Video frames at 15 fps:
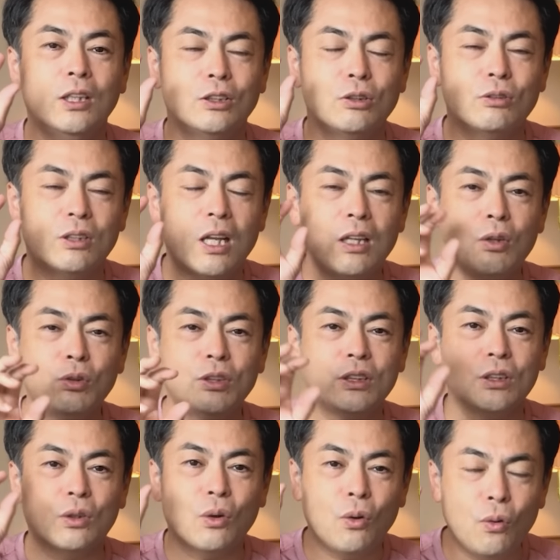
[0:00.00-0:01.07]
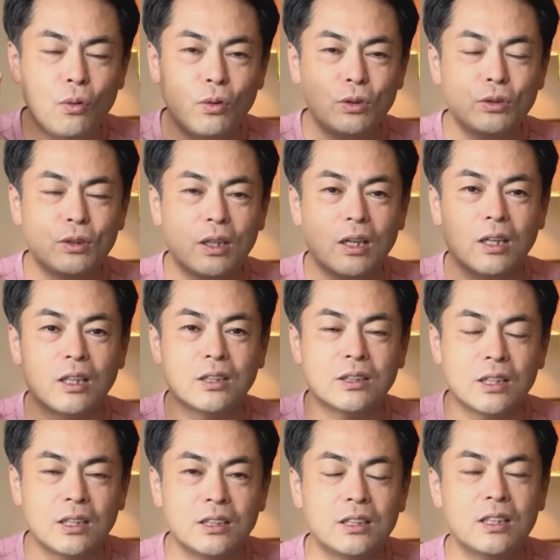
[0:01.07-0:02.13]
その楽しい交流からで
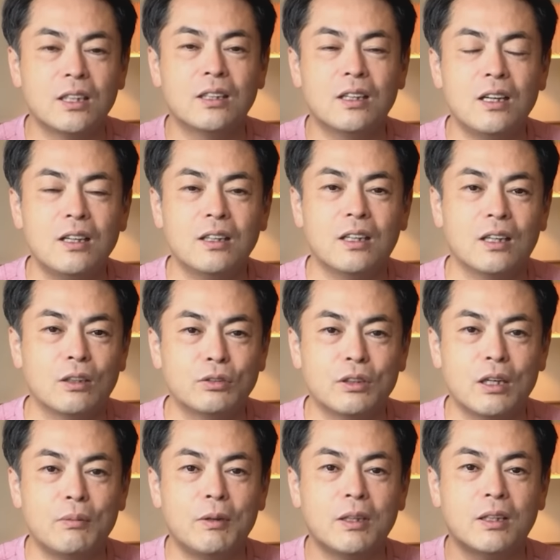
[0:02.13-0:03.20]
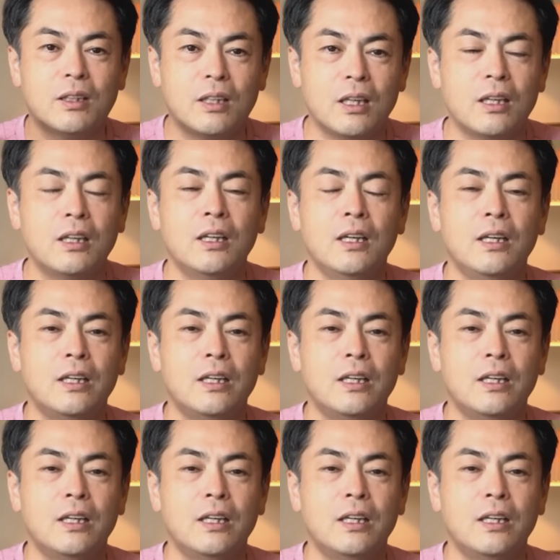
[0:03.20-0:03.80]
すね、人間関係が深まって、